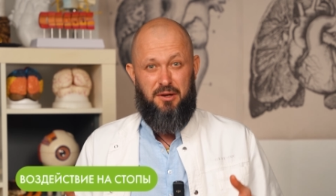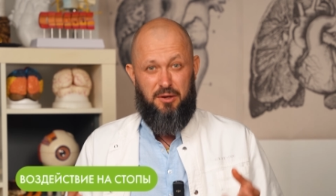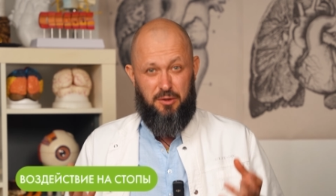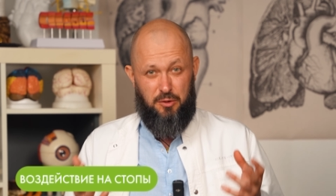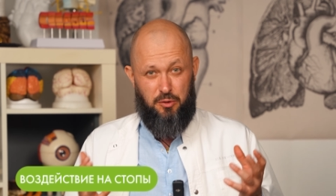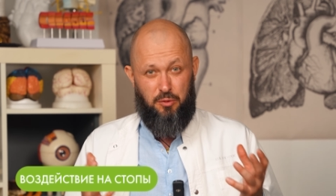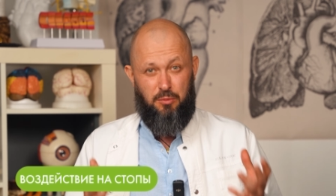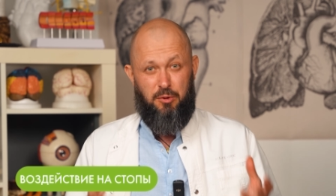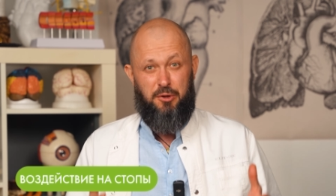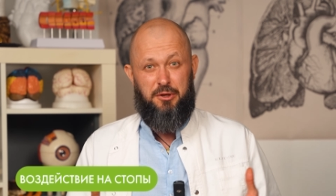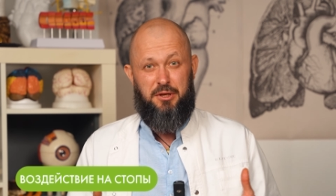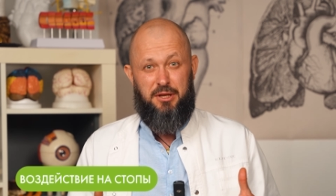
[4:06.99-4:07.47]

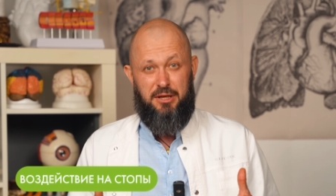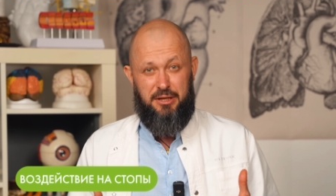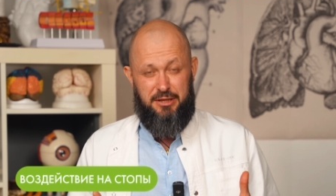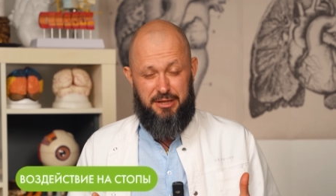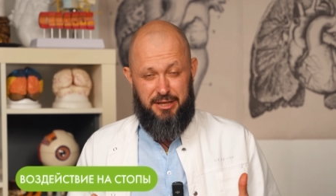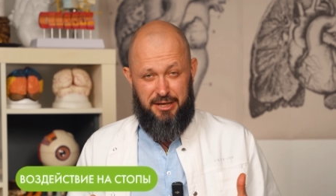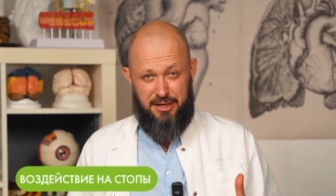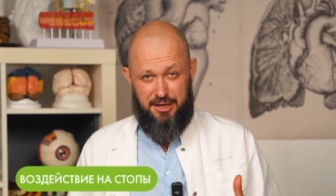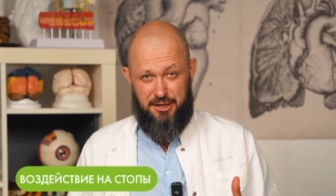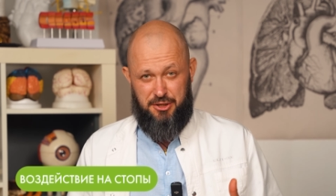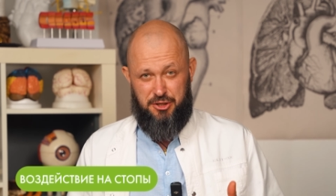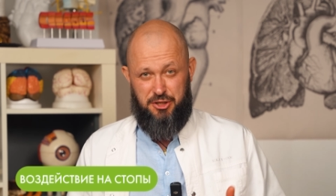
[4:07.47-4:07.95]
Глубокие
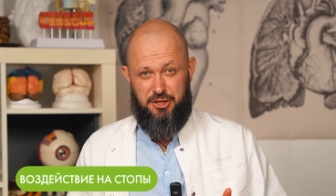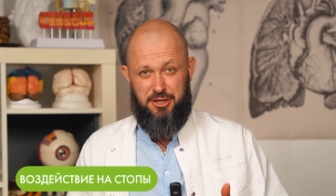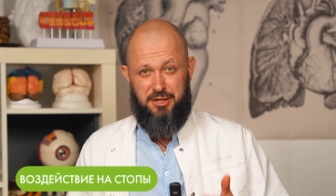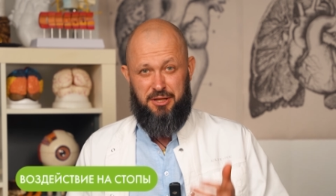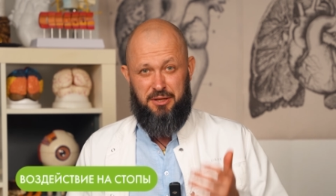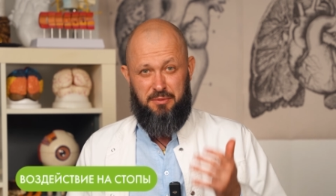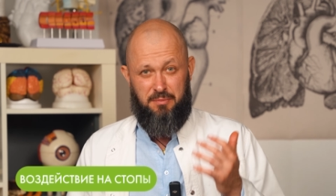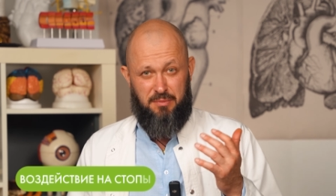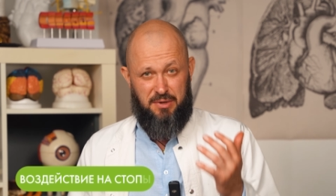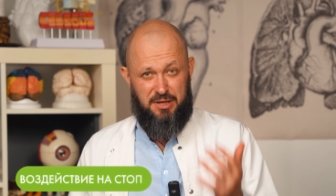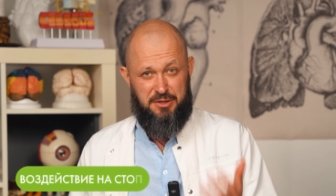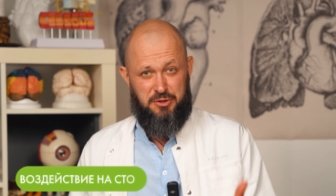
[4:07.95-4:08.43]

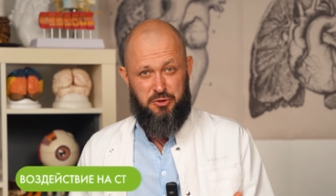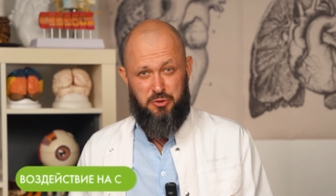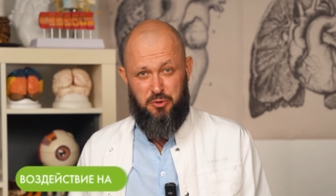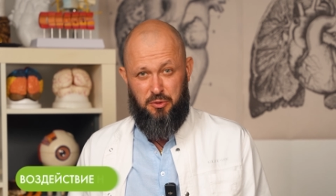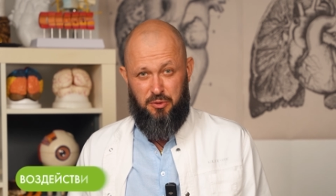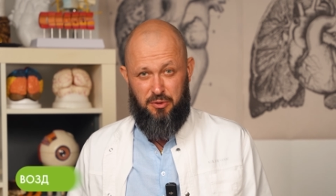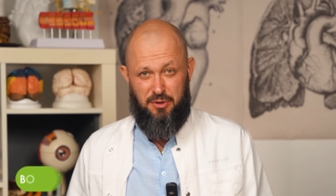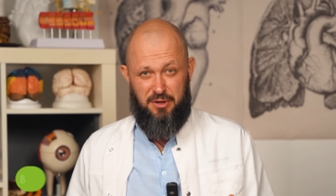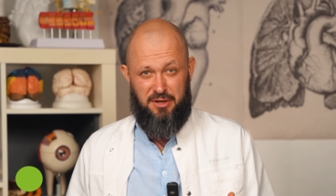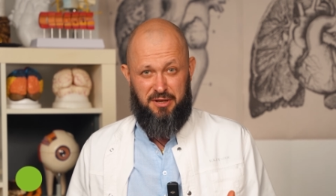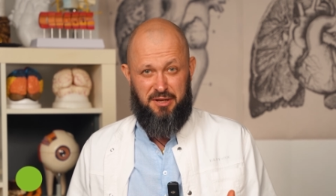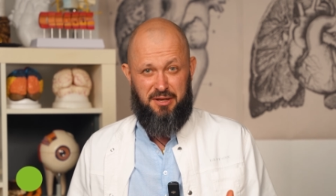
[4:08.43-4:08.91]
трещины,
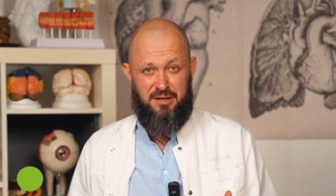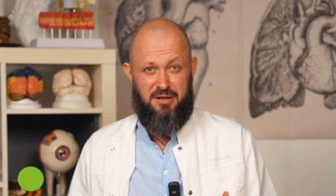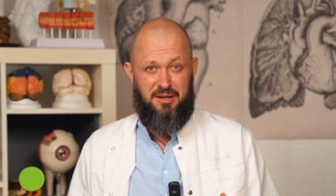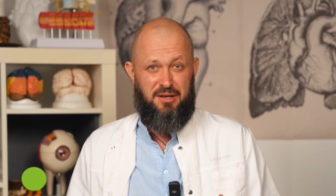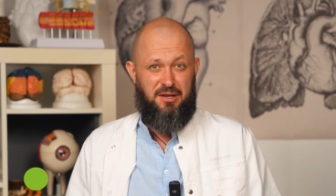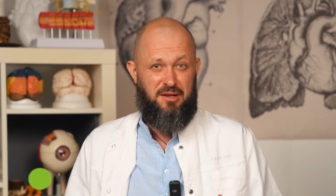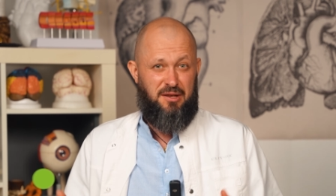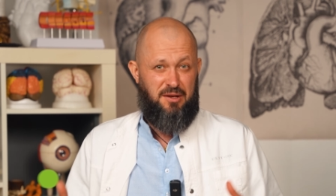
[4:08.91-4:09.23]
мозоли,